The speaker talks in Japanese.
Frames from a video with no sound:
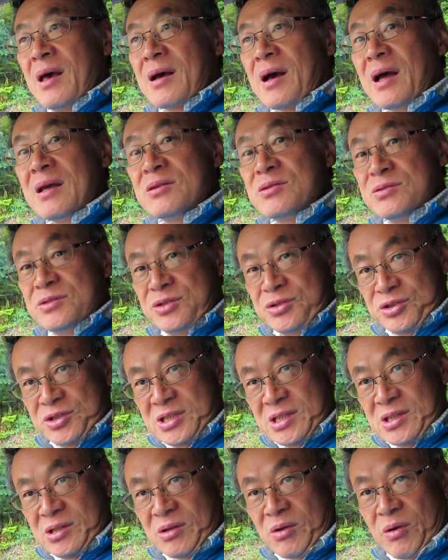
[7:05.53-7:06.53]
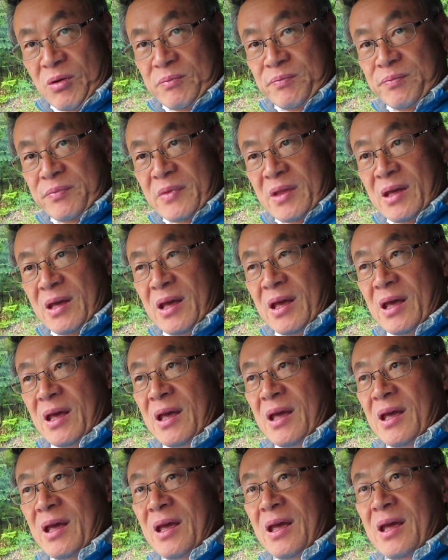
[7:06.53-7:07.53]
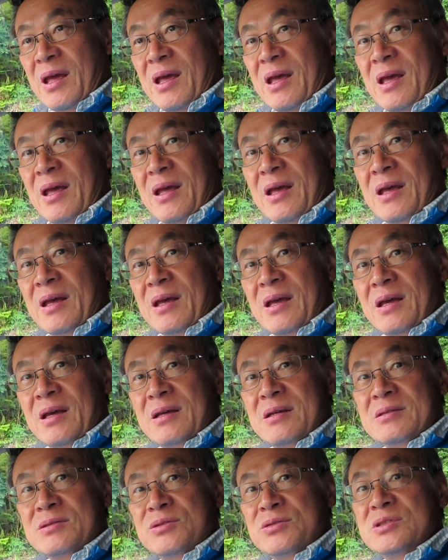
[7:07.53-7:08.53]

海軍出身の、えー、